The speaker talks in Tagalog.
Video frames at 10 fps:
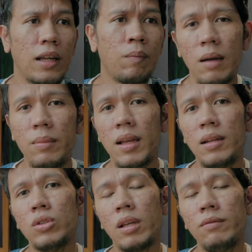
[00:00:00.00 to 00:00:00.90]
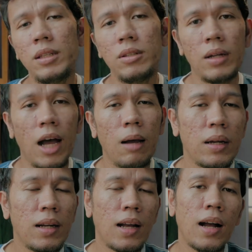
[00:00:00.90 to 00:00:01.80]
Nasabi niya dun sa video na
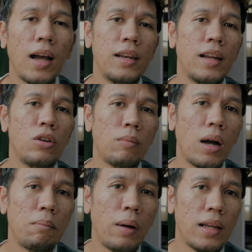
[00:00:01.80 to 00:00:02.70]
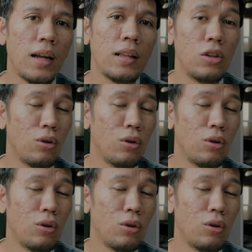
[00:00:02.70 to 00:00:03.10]
habang nagkakaedad yung mga bike natin,